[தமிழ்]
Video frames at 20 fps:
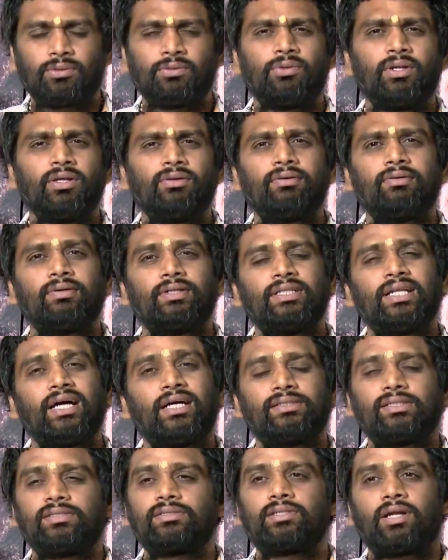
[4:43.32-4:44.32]
துணிவு வந்து
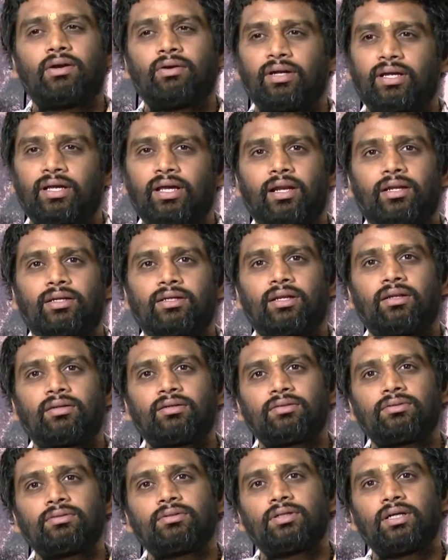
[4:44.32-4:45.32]
அஜித் சாரோட
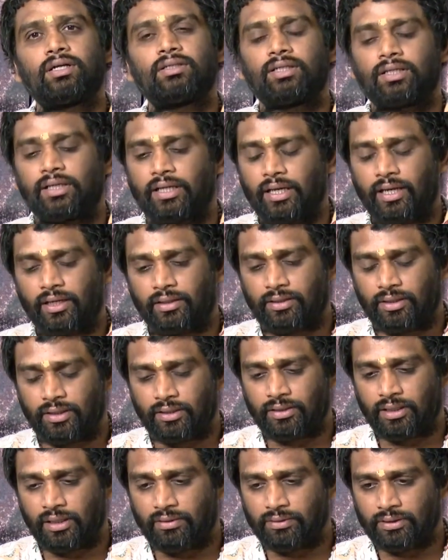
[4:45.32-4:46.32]
கேரக்டர் அந்த
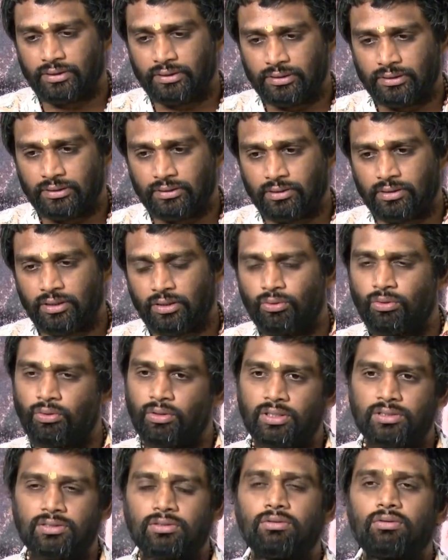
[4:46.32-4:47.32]
கேரக்டருக்கு தான் வந்து இந்த நோ
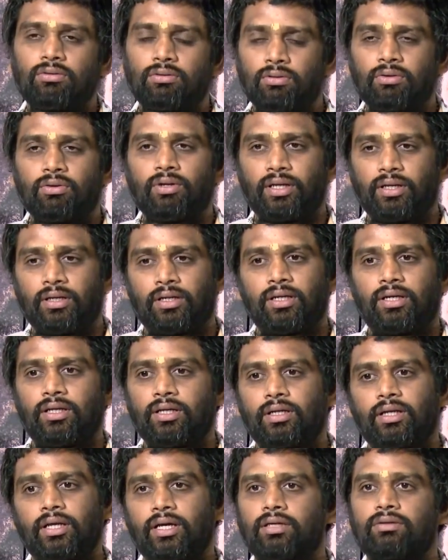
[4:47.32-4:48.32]
கட்ஸ் நோ க்ளோரின்ற
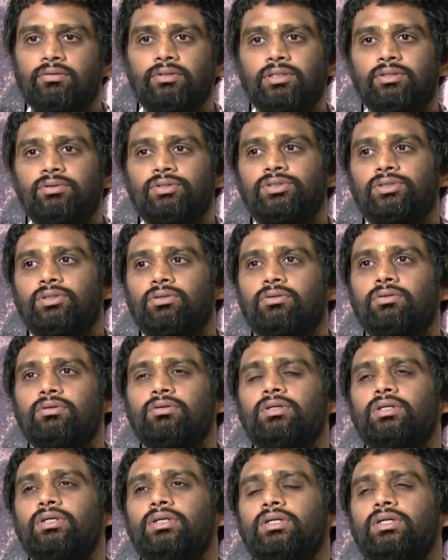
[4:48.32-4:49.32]
டேக் வந்து
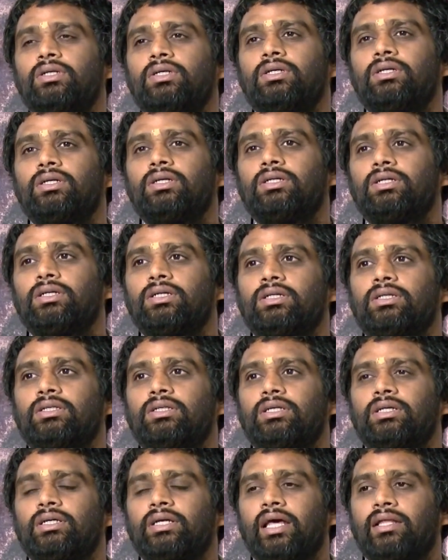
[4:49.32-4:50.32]
வச்சுருக்கோம்
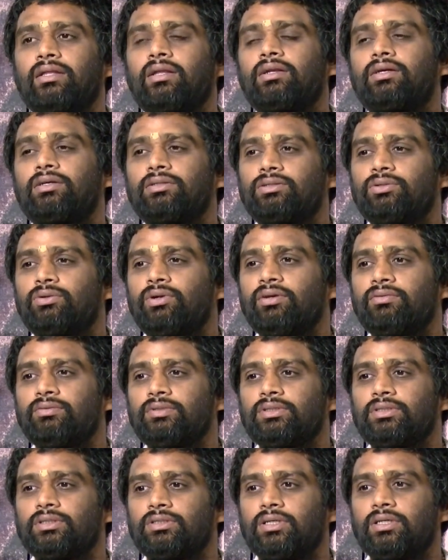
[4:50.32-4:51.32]
எதற்கு
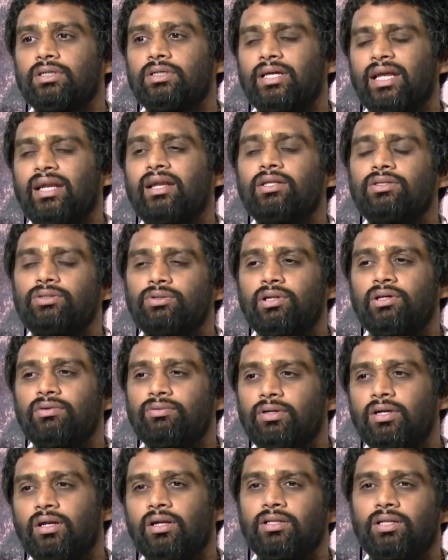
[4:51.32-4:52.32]
துணிவு என்ன
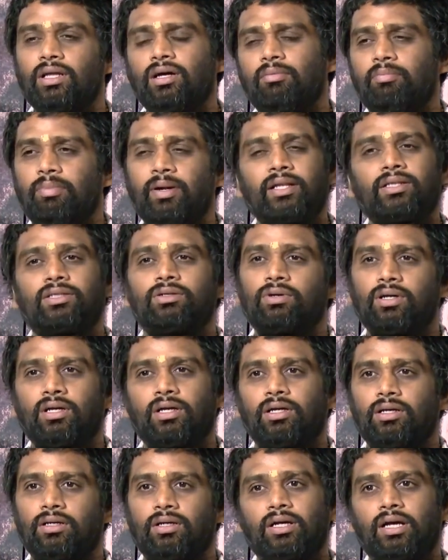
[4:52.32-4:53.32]
துணிவுன்றது தான் படத்தோட
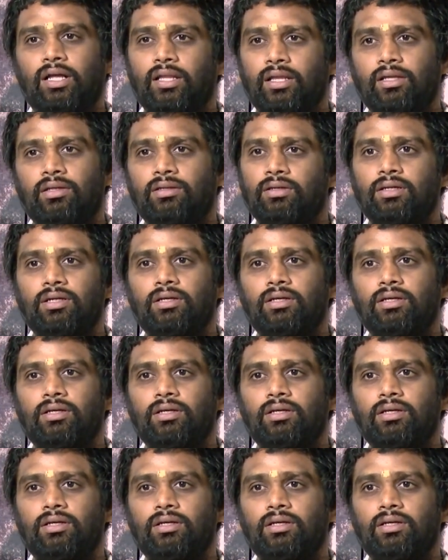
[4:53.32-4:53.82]
க கதை